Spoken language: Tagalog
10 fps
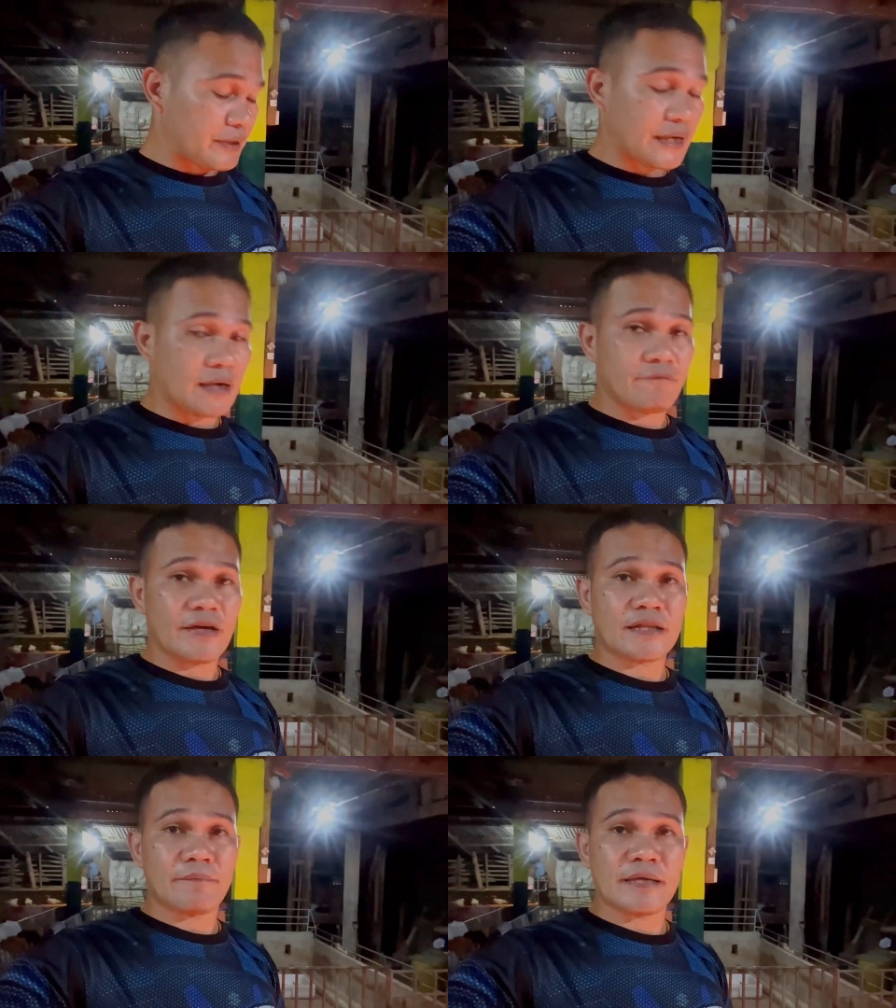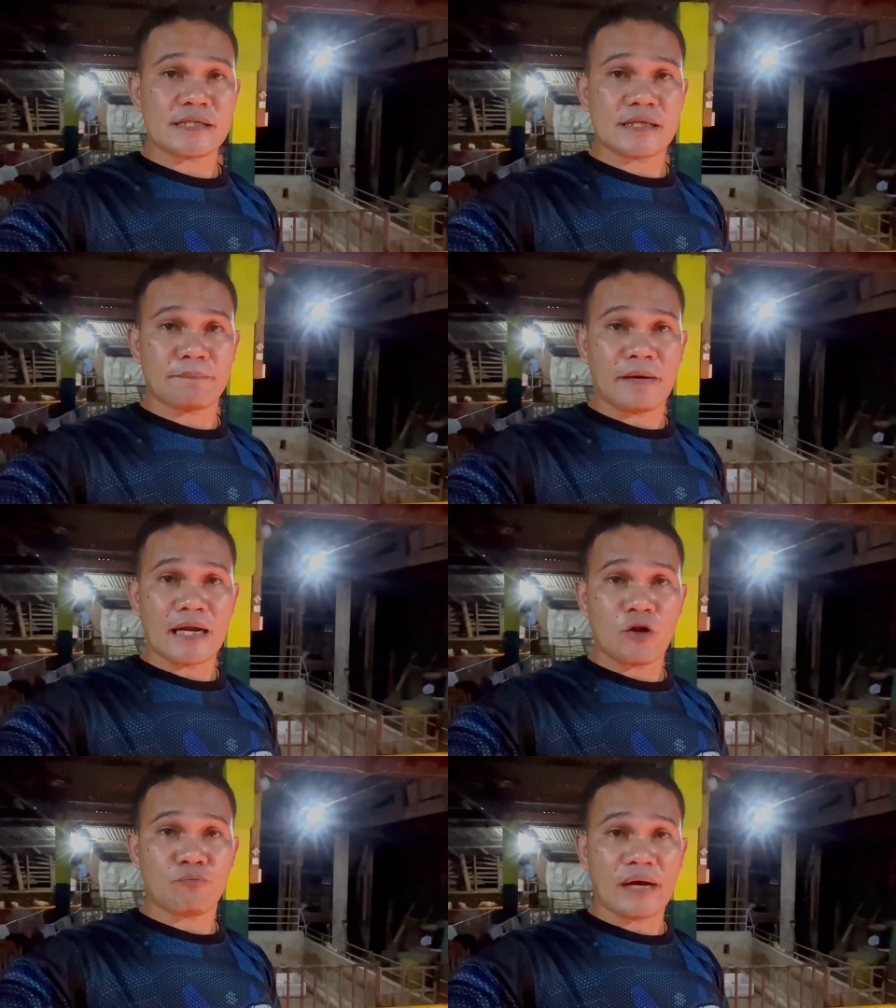Pinaka-vitamins na
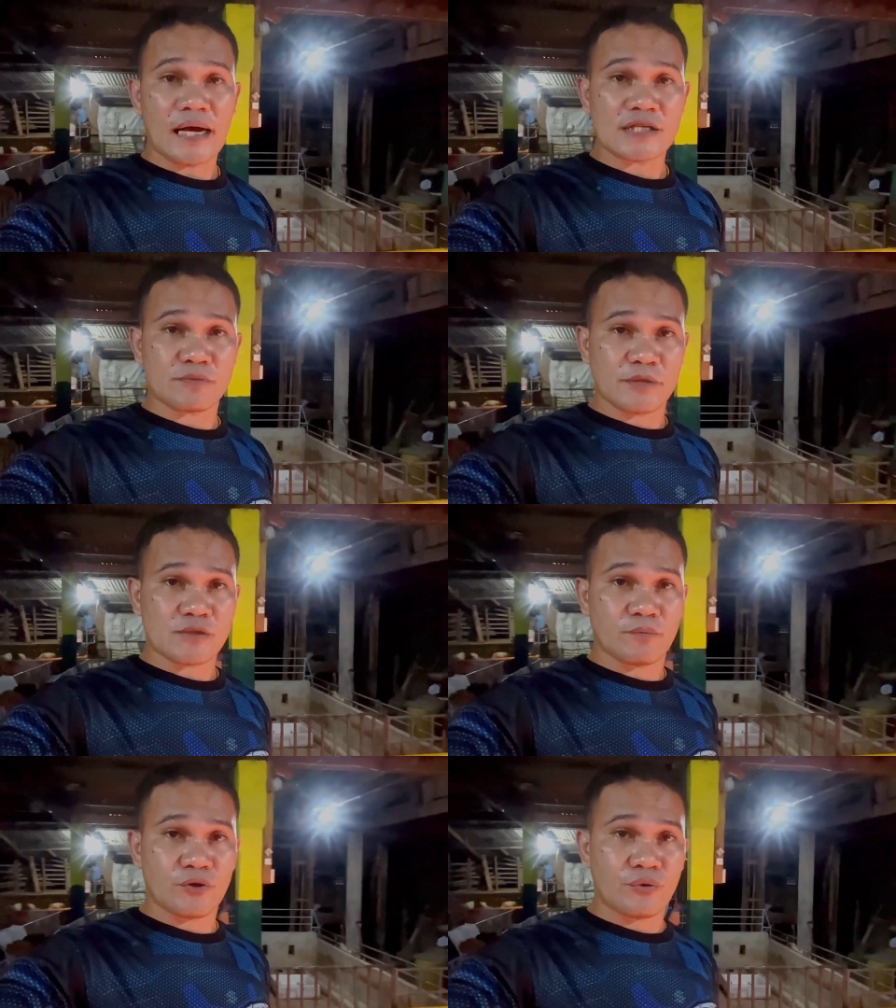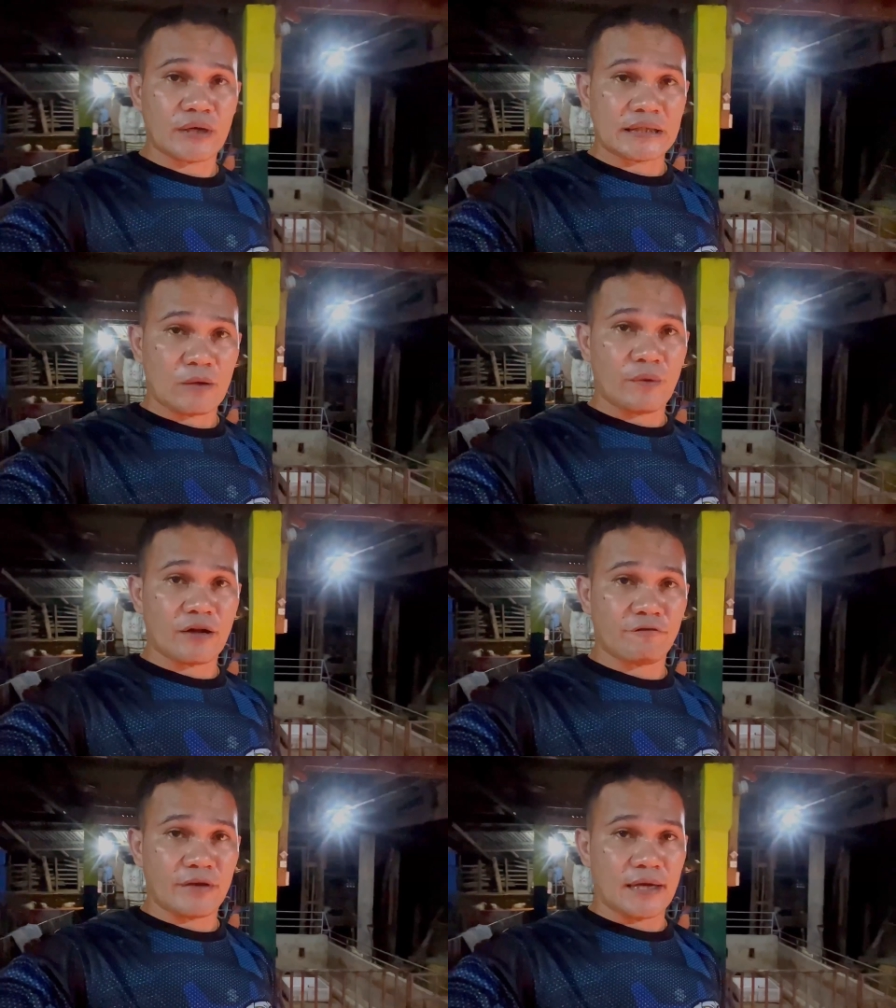para lumakas mismo yung
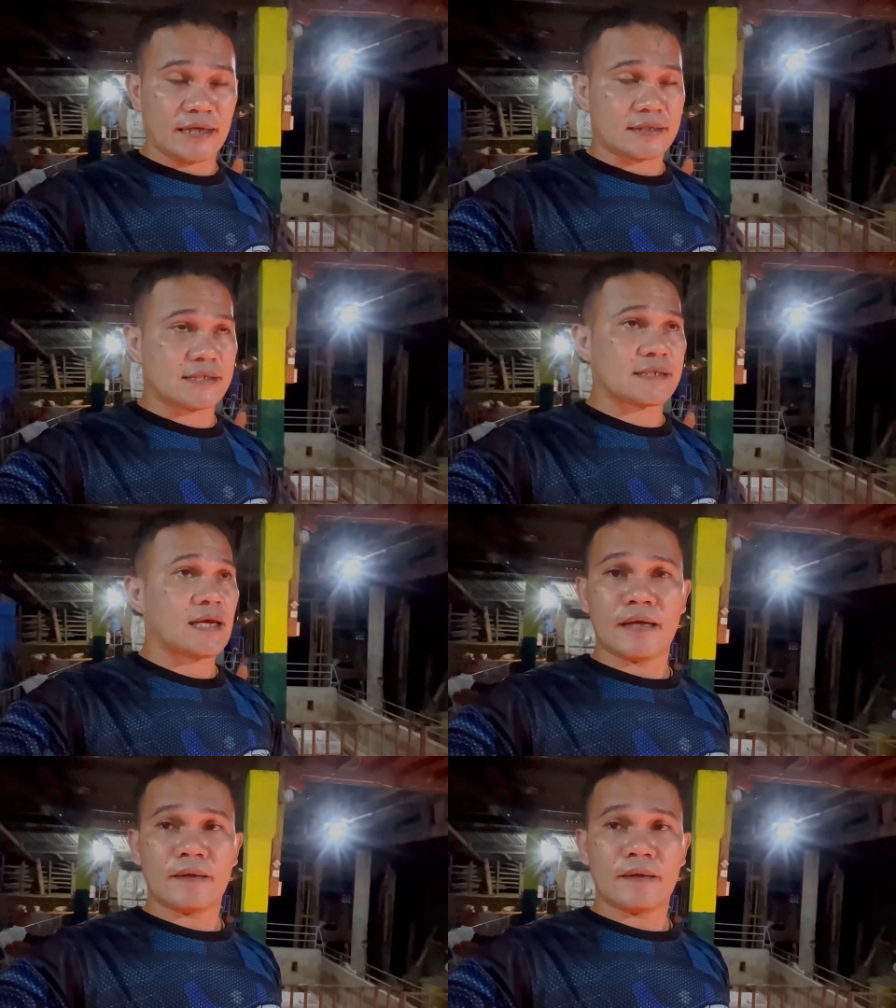katawan ng piglets.